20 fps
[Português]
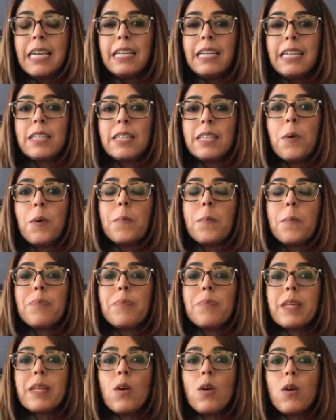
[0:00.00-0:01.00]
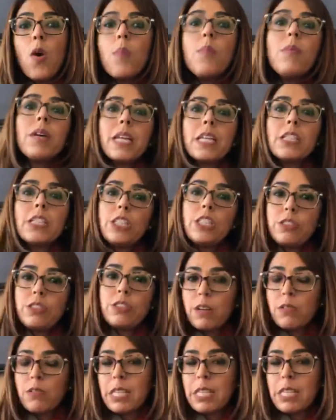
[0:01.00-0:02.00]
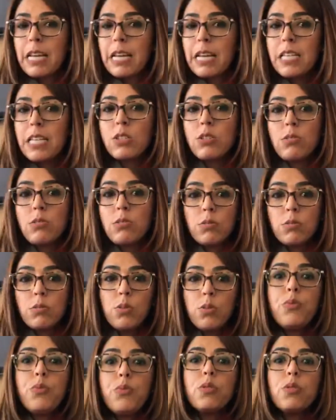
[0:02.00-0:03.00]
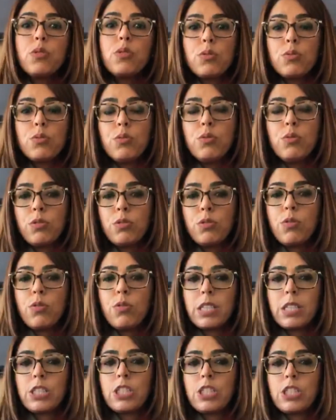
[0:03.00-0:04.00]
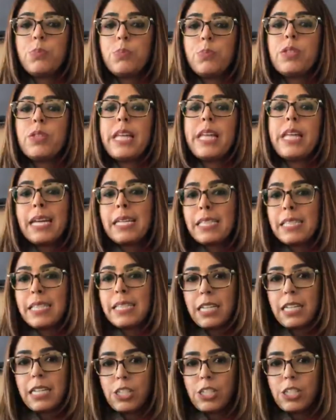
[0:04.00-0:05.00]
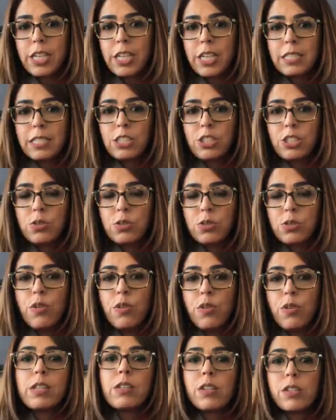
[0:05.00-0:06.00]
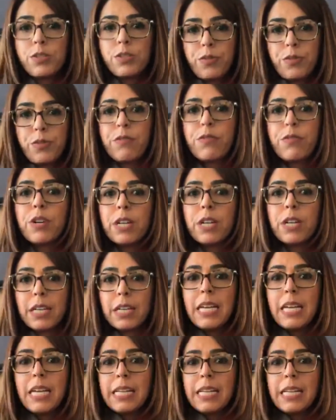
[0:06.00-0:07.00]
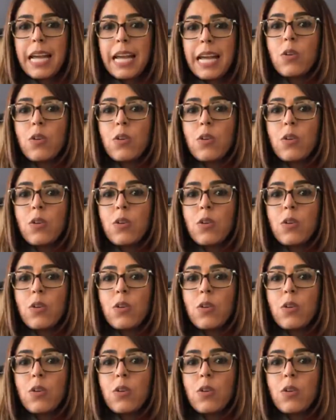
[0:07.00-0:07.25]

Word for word: Então, como que a gente vai usar isso num futuro, quando a gente puder sair de casa de novo, a nosso favor? Né?